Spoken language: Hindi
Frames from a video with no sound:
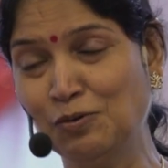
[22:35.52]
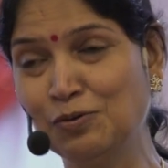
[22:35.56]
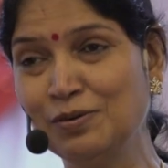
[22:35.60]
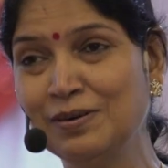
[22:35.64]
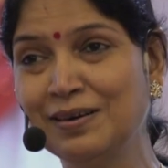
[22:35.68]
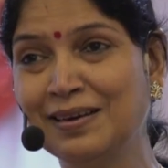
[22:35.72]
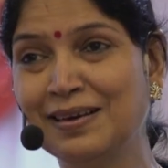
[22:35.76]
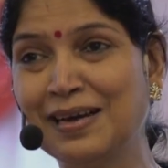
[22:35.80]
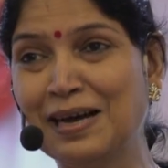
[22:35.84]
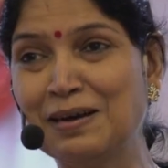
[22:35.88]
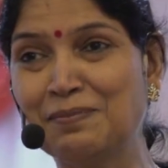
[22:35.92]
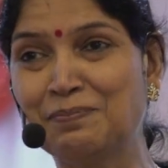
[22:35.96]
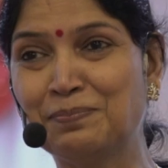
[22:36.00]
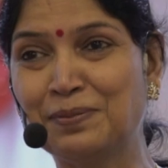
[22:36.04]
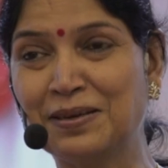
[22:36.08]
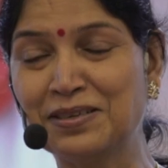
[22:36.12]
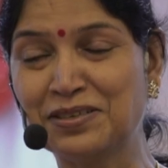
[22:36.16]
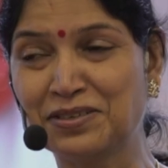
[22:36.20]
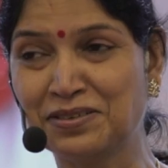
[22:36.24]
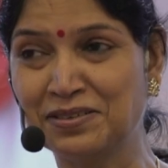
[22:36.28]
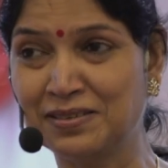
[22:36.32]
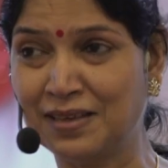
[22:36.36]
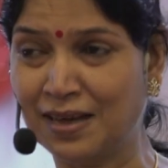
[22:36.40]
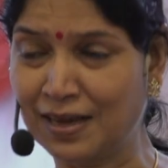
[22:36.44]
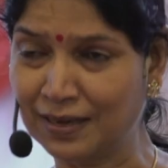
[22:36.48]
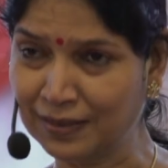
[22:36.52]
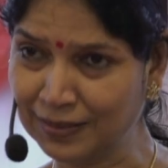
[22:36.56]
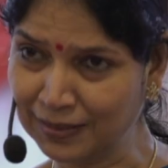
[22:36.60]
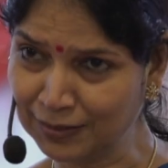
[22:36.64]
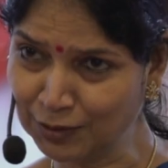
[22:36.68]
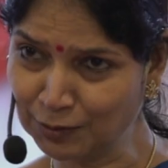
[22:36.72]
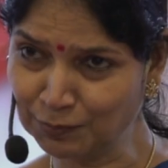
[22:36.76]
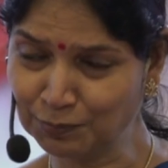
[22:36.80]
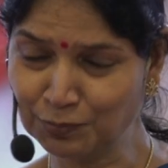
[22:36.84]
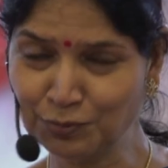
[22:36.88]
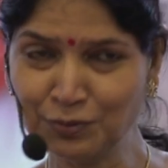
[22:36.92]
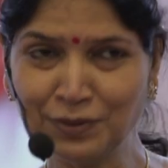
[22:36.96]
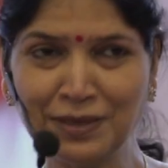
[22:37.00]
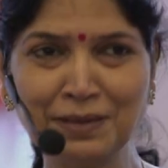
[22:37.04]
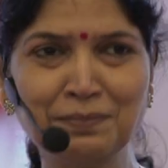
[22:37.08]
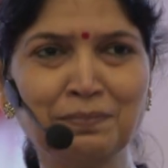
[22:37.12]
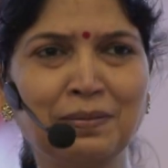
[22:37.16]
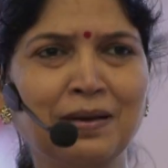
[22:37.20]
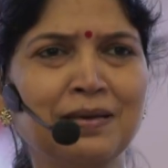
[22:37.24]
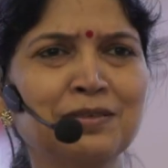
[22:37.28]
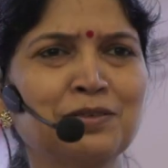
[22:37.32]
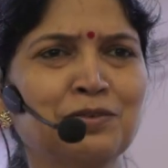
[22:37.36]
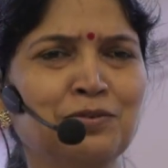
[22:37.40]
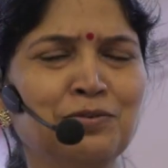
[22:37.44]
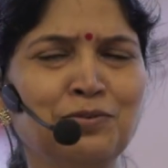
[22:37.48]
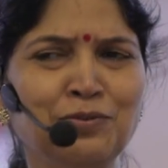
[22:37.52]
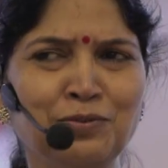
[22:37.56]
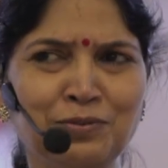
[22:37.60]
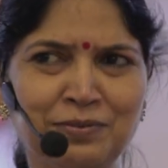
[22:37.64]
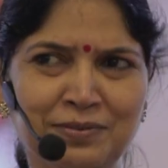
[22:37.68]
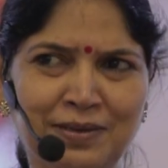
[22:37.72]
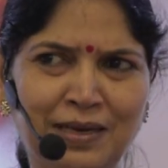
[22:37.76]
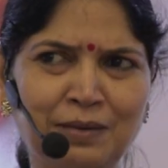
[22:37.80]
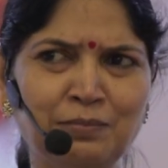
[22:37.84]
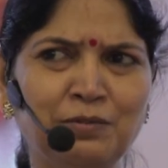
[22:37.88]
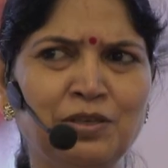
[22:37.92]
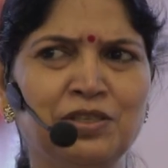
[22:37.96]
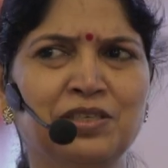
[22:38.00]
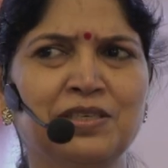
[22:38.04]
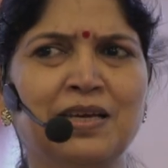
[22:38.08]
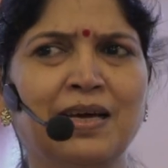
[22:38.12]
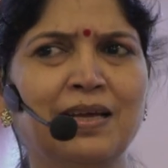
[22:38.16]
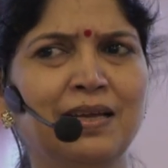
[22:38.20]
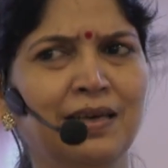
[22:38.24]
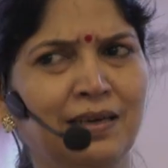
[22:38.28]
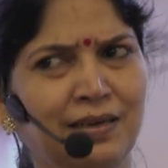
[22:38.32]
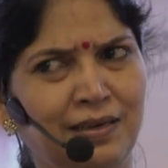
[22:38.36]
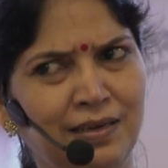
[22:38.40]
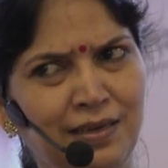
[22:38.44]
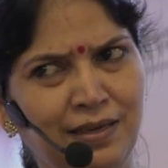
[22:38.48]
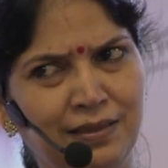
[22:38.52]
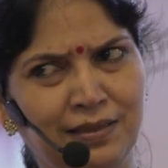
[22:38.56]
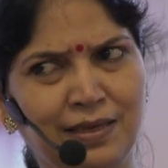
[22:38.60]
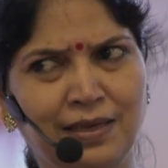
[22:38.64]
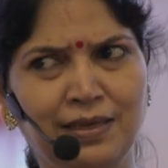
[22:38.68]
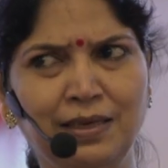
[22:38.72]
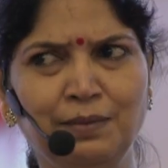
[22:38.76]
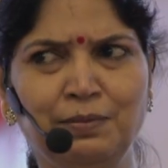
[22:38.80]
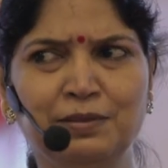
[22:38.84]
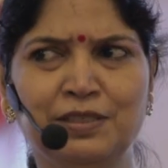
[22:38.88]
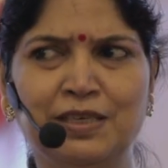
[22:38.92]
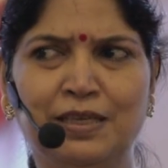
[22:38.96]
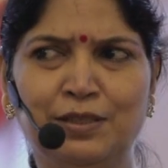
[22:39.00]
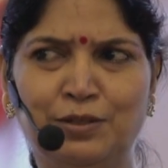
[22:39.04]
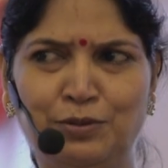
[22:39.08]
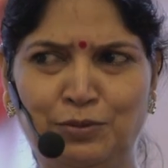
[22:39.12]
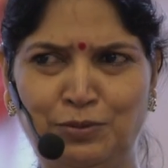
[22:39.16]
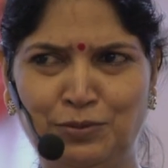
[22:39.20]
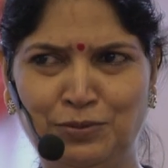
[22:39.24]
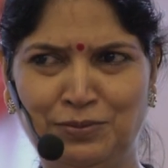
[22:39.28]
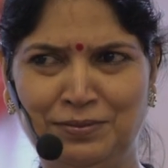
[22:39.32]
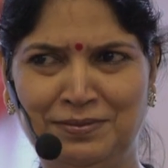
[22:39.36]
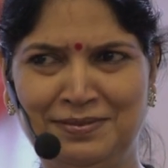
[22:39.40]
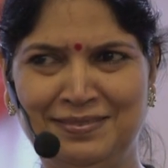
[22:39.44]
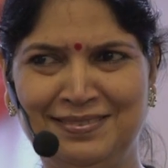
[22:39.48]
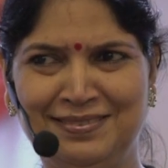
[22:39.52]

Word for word: उनका प्रश्न आगे तो पूरी बात सुनो हम इशारा करेंगे ताली बजा दो